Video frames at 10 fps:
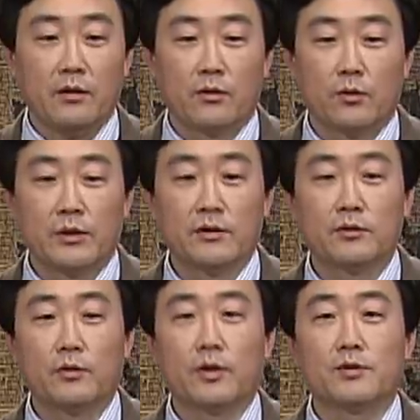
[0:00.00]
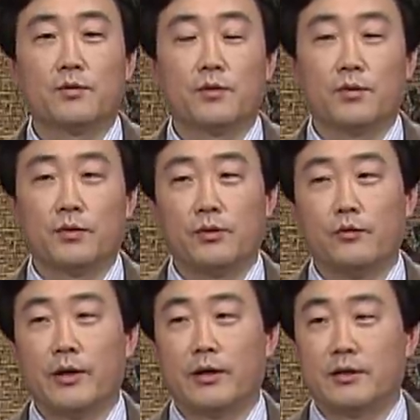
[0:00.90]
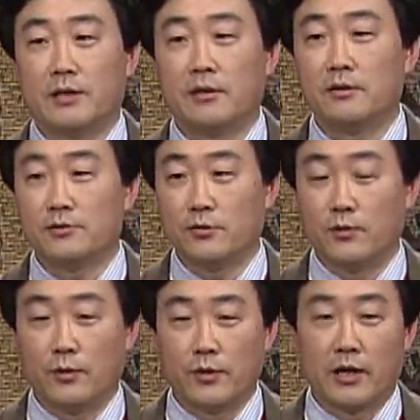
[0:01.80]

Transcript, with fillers: 고대 근동의 종교를 왜 이렇게 책을 쓰고